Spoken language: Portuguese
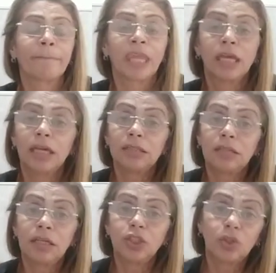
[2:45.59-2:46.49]

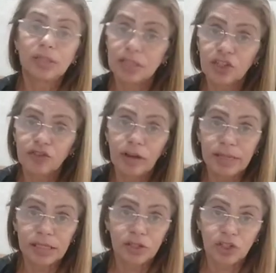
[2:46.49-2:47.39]
Entrei em todas as
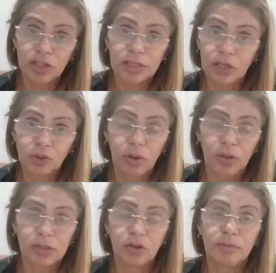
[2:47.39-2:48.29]
farmácias que vocês
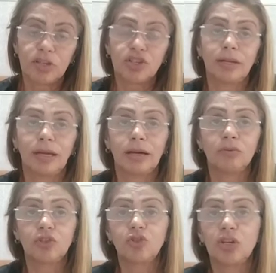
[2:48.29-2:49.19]
possam imaginar,
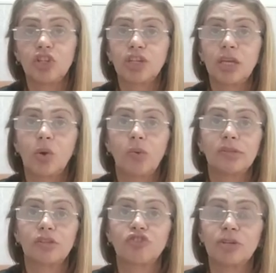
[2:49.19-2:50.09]
onde eu achei
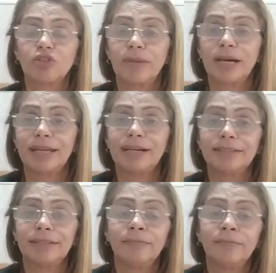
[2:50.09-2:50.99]
coisas mais baratas